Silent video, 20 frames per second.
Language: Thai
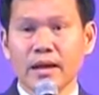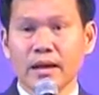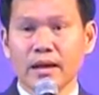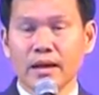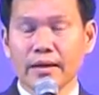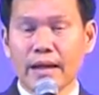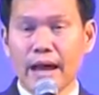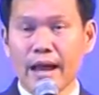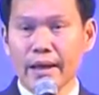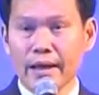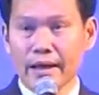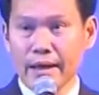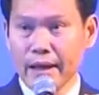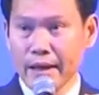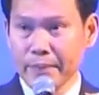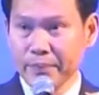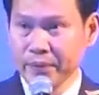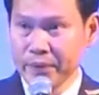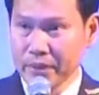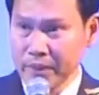คณะ
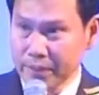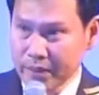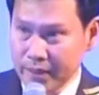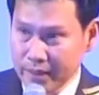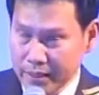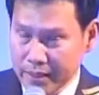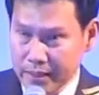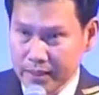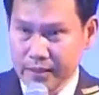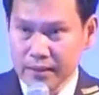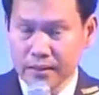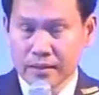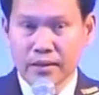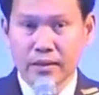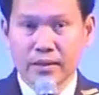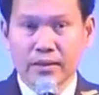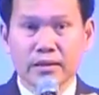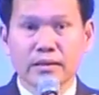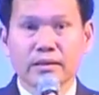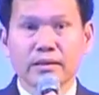MDP
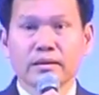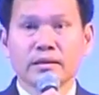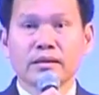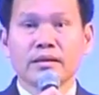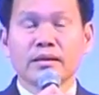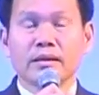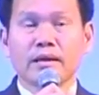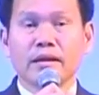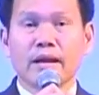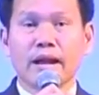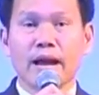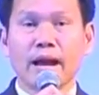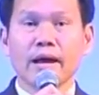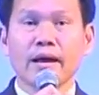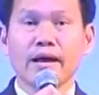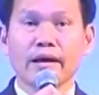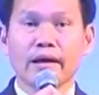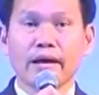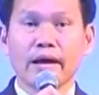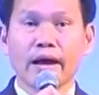และ
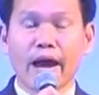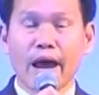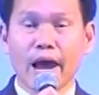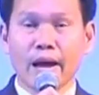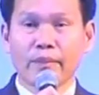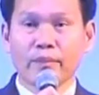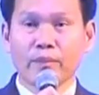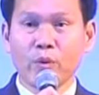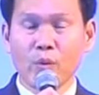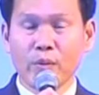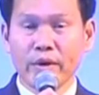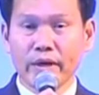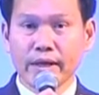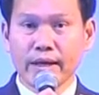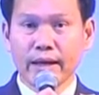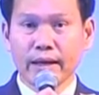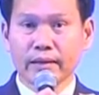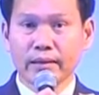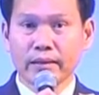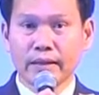แขกผู้มี
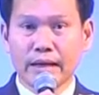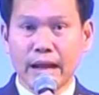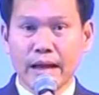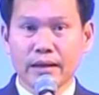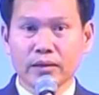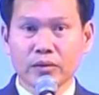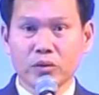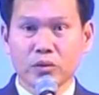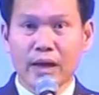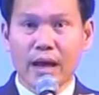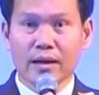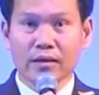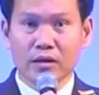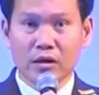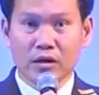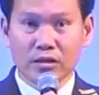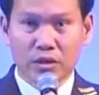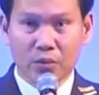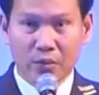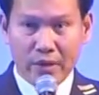เกียรติที่รักทุกท่านข
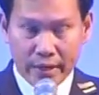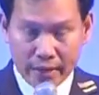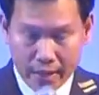อสวัสดีค